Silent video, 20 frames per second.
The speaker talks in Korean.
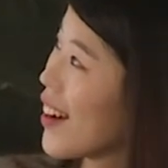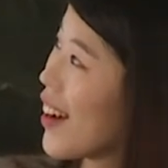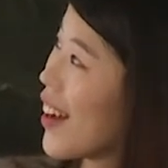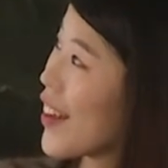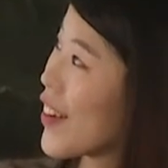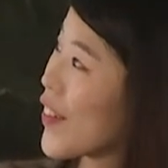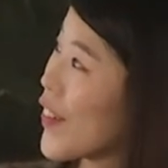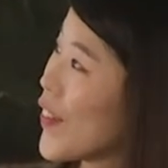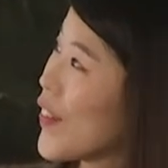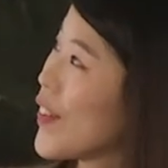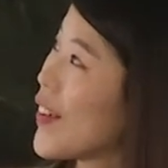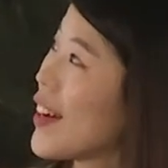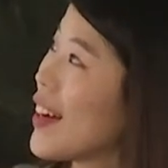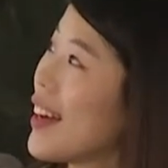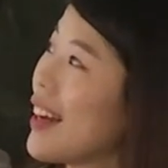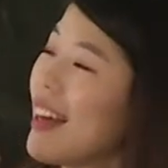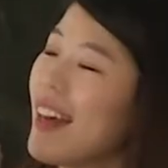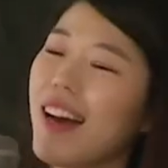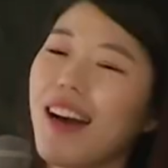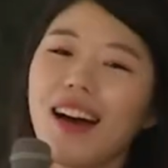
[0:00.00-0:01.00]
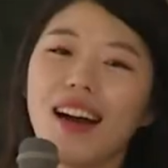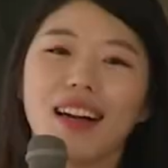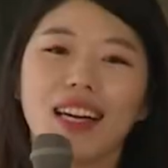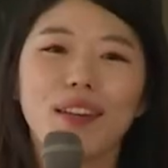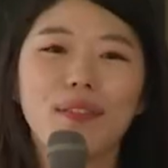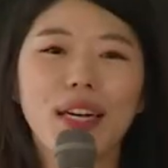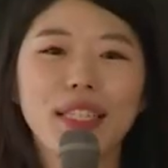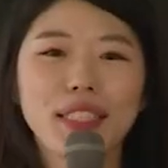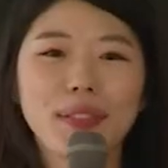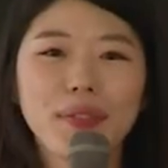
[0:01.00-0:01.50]
아이고.
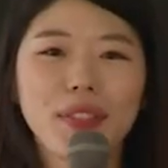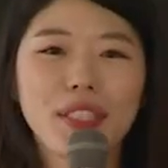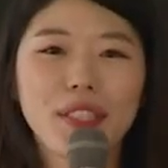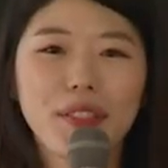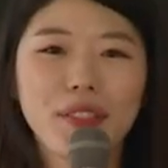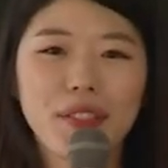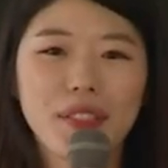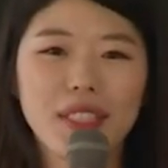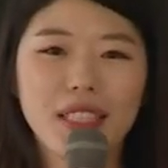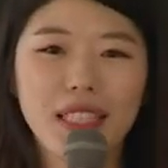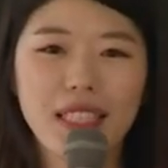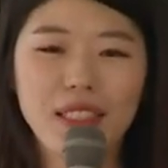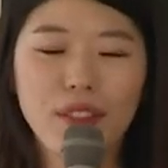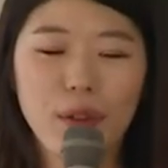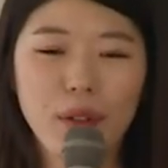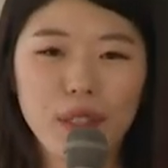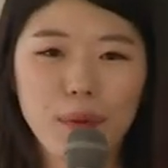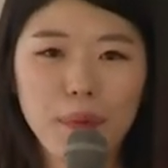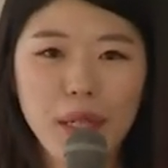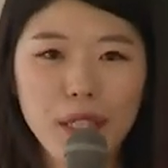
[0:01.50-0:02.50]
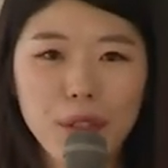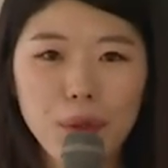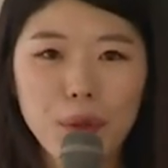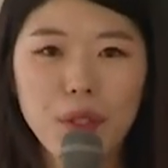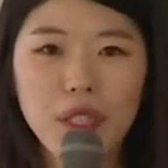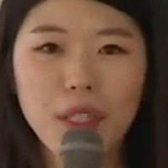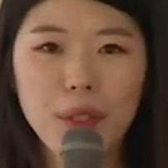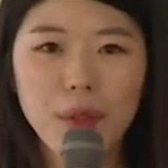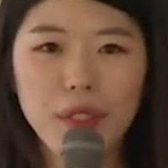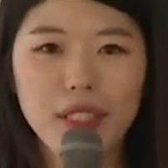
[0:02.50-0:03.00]
아까 말씀드렸듯이 저희는
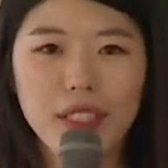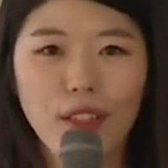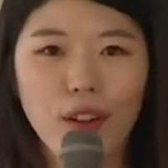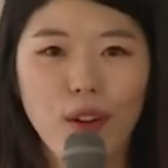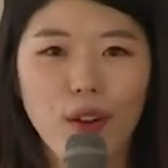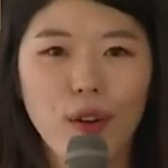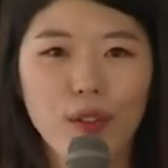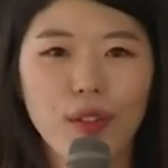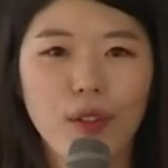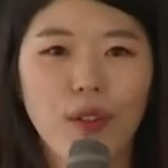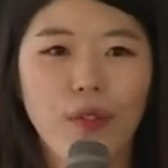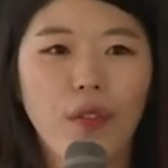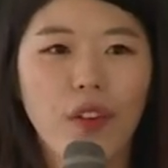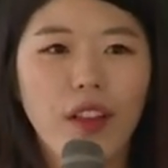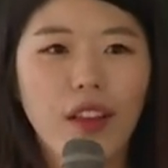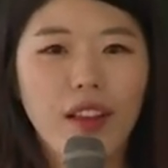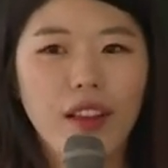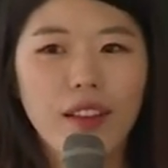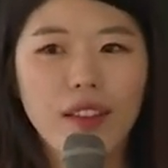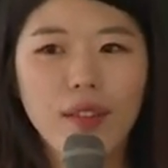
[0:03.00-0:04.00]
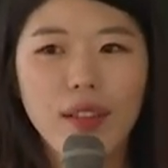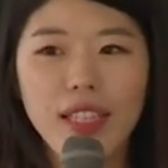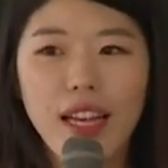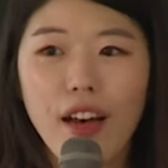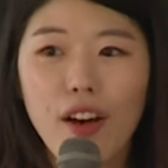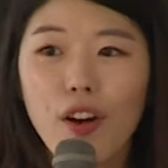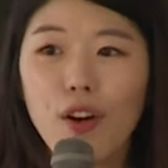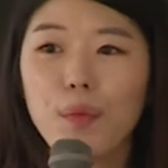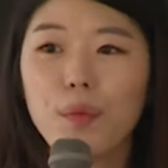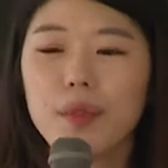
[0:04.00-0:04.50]
팩토리로서 어떤
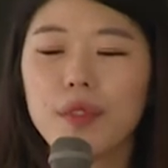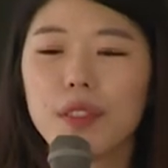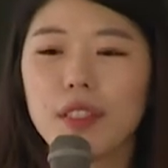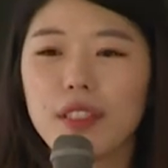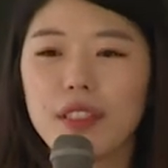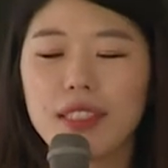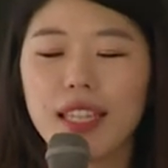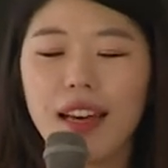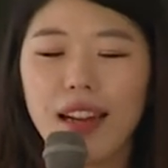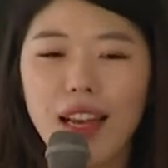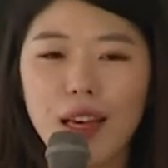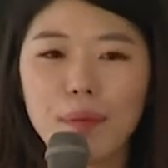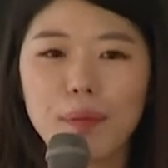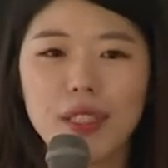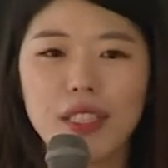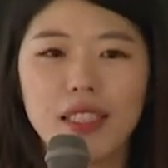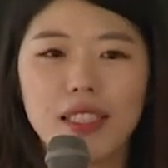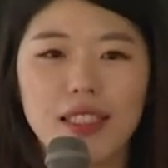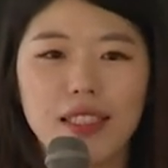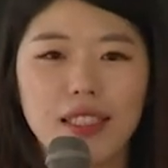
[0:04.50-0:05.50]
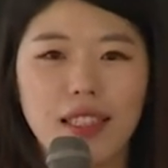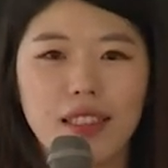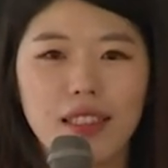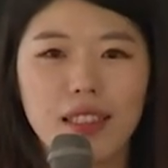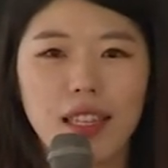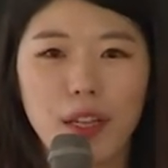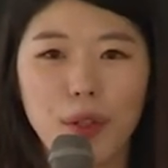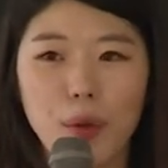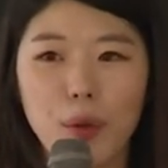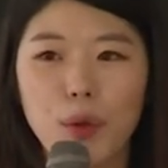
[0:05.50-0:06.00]
사업을, 사람을 이제
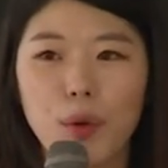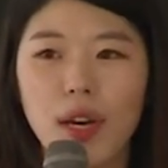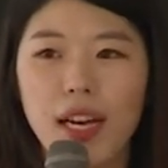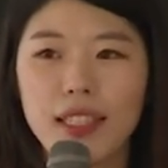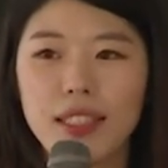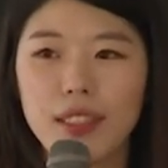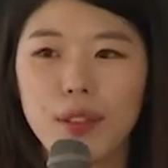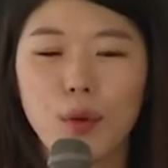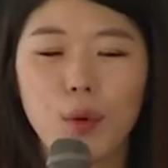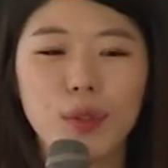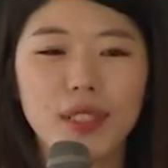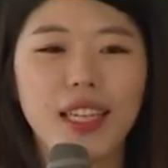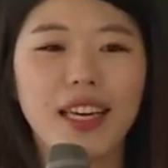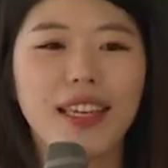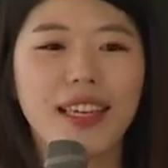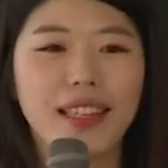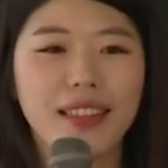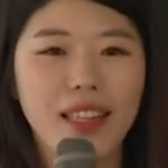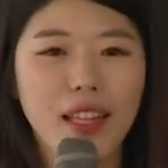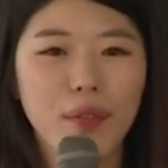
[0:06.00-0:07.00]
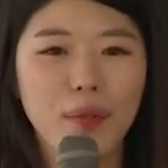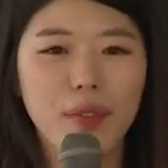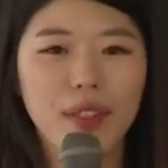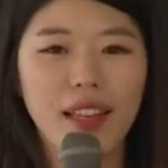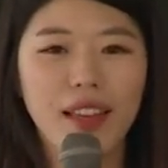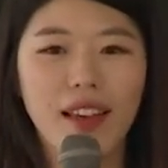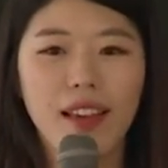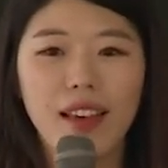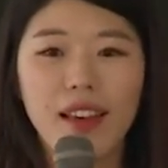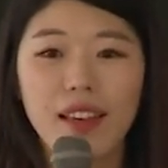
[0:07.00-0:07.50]
재료로 하는 공장이기
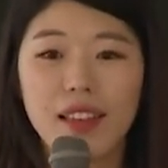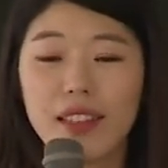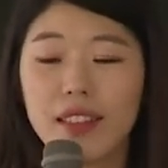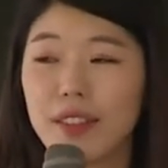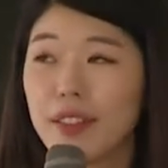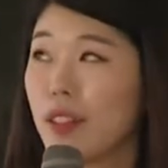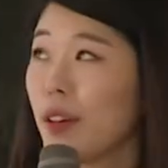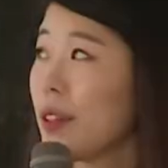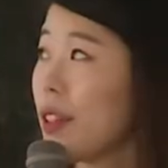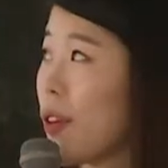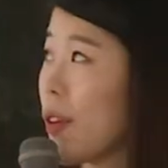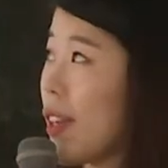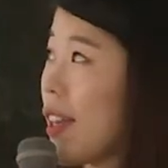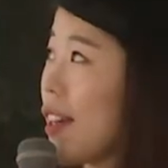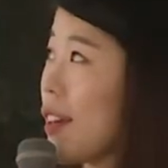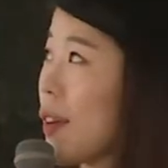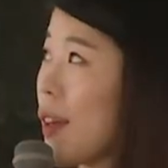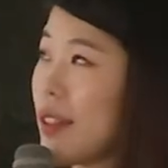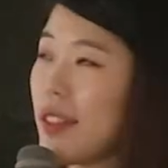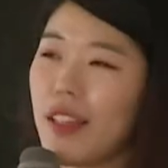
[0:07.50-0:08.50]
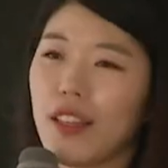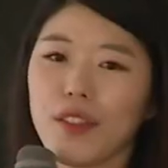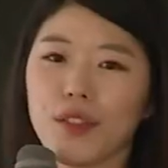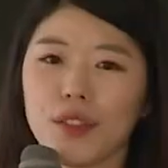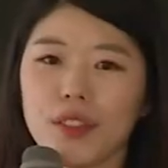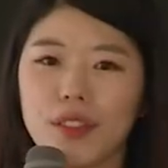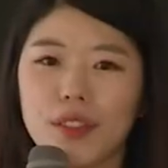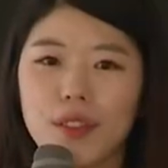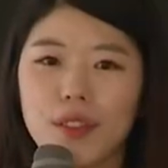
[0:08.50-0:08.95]
때문에 인적 역량을 굉장히